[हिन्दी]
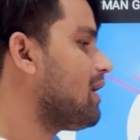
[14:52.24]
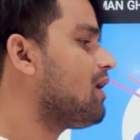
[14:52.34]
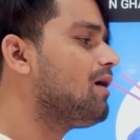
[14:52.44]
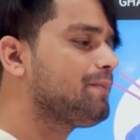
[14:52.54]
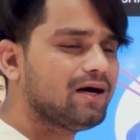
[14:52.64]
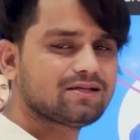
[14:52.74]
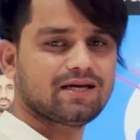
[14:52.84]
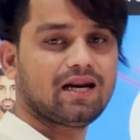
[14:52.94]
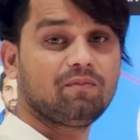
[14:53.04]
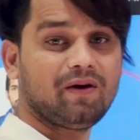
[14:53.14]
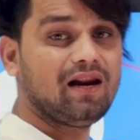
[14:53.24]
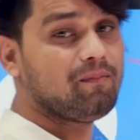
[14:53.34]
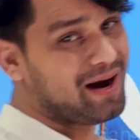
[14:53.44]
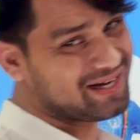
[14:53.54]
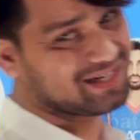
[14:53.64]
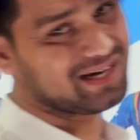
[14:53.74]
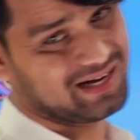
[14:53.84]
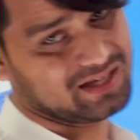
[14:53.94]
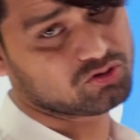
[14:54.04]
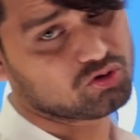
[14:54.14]
अगर अफगानिस्तान ने पहले बैटिंग कर
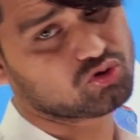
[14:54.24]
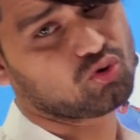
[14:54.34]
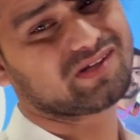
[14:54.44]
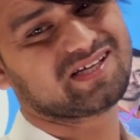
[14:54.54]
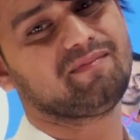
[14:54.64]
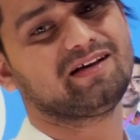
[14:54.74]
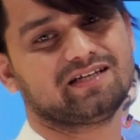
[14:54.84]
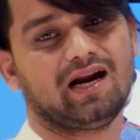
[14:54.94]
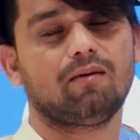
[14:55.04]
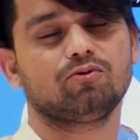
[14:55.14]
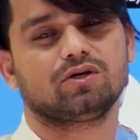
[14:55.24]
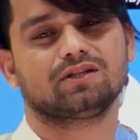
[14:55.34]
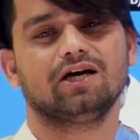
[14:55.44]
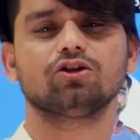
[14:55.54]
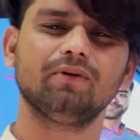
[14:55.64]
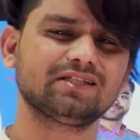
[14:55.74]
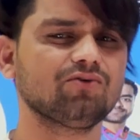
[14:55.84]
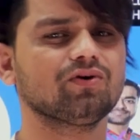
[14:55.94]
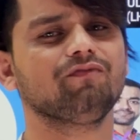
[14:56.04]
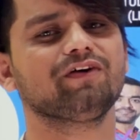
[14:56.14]
ली तो थोड़ा सा मैच खराब हो सकता है तो मैं
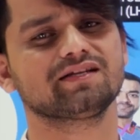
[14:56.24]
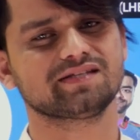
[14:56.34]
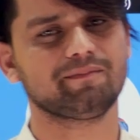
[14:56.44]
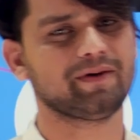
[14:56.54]
चाहूँगा अफगानिस्तान